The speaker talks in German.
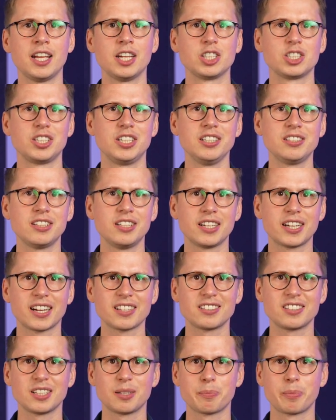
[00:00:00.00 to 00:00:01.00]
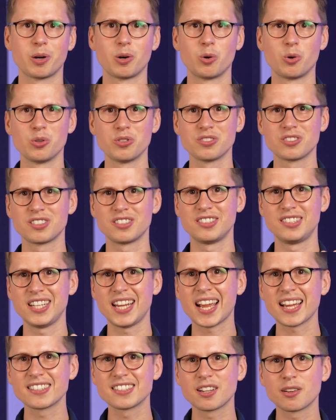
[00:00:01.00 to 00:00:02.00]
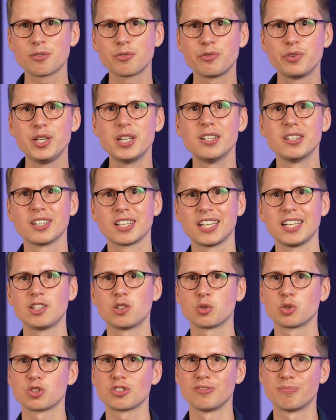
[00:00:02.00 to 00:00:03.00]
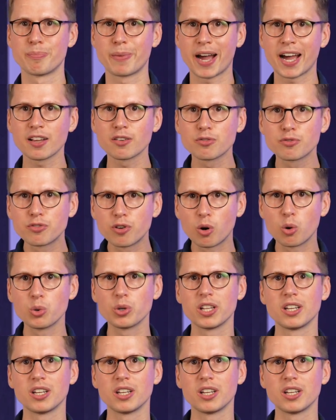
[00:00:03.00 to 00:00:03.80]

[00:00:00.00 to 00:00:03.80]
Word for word: Schließlich hat sich bei uns sehr, sehr viel in Richtung Smartphone